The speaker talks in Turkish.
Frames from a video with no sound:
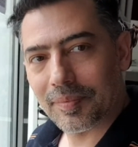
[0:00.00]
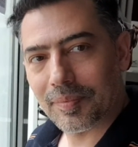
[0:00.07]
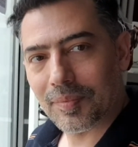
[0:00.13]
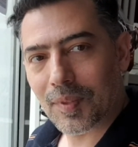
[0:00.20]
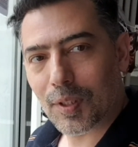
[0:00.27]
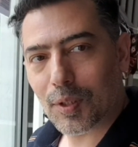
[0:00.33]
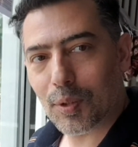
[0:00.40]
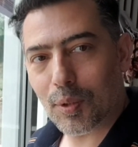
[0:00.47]

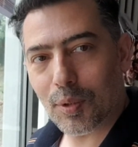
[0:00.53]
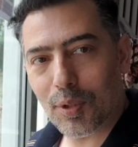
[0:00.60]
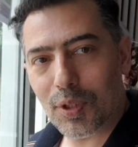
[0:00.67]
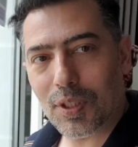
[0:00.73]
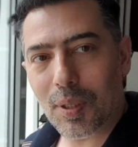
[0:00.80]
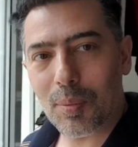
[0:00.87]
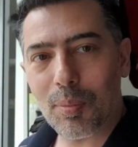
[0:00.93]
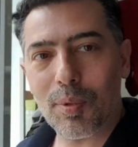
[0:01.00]
Nasıl
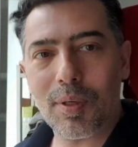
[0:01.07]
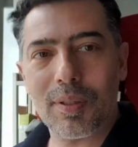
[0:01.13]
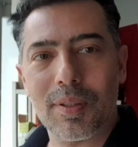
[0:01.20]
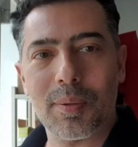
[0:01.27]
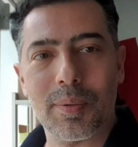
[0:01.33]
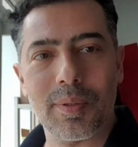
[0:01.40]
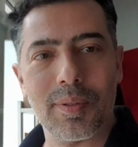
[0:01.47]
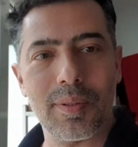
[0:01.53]
ödeyeceğim bu
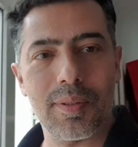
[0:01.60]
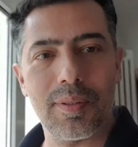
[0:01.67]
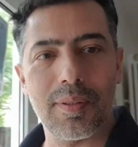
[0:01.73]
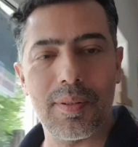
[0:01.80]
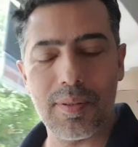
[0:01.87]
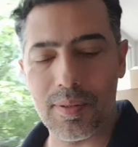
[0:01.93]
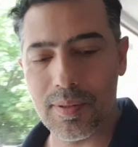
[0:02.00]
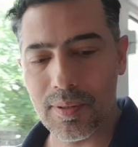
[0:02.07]
adamın?
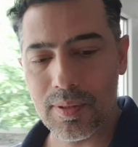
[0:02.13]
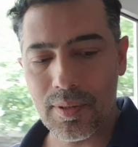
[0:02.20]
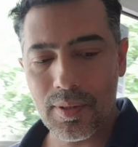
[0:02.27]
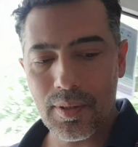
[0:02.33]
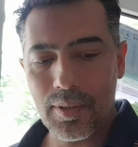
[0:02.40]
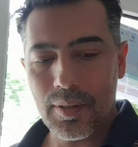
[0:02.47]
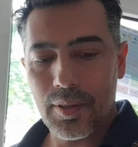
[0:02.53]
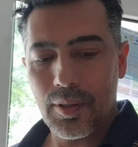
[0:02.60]

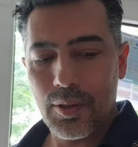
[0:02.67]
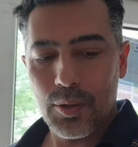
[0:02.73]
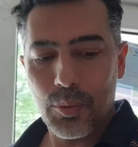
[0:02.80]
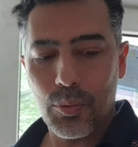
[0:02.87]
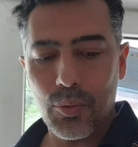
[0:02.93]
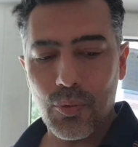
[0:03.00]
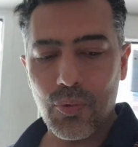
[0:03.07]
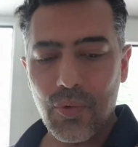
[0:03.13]

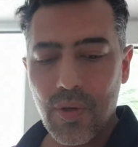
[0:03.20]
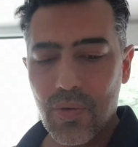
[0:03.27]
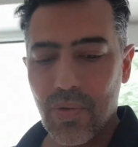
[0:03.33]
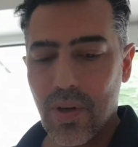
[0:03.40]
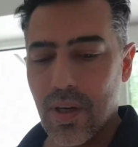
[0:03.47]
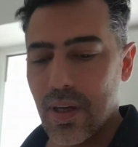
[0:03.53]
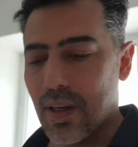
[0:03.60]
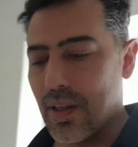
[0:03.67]
bu
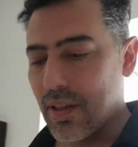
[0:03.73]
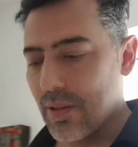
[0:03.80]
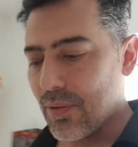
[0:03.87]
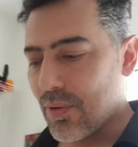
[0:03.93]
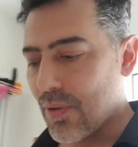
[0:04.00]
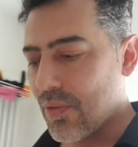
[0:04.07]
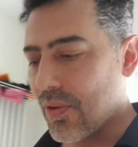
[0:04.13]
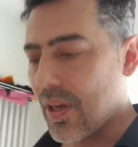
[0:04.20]
vefa
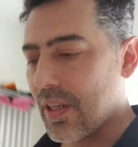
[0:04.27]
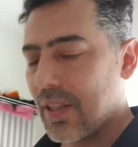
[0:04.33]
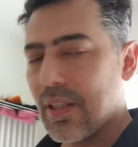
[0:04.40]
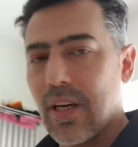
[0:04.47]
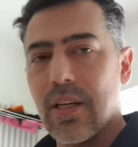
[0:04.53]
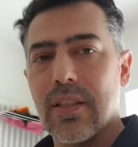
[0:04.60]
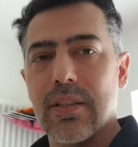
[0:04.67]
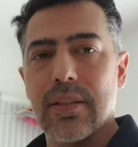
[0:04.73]

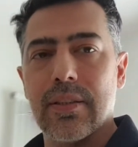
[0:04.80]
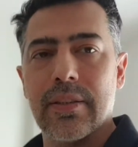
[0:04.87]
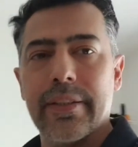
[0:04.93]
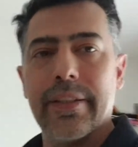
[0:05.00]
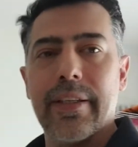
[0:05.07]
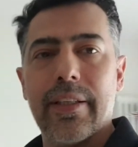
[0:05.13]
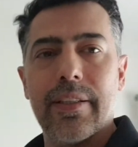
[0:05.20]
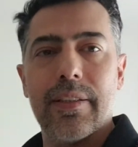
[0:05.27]
vefakarlığını
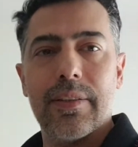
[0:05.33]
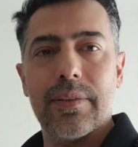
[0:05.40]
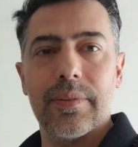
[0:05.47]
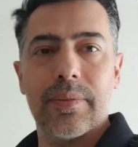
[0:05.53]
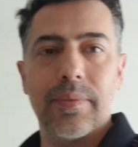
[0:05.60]
ya.